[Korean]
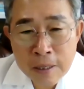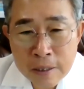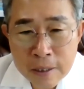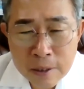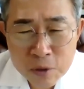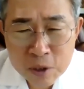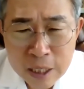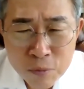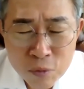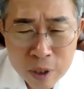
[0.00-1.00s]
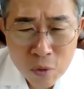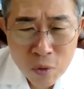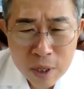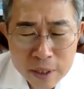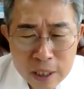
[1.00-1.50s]
그러면 재물의
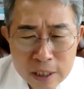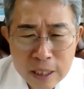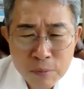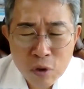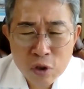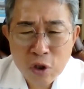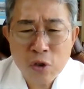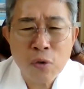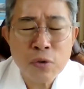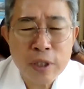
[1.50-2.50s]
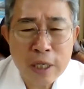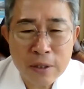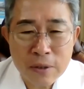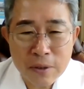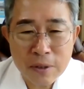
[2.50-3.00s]
곳간에 재물은 저절로
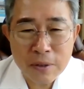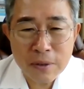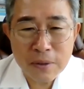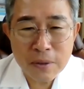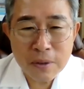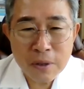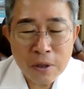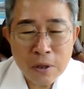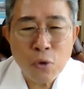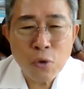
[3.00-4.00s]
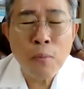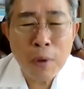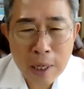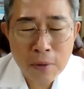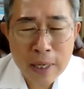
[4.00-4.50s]
쌓이는 거예요. 돈
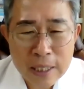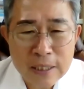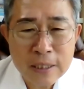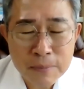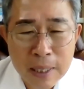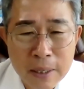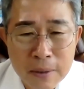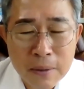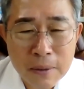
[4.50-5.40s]
벌라고 애쓰지 마요.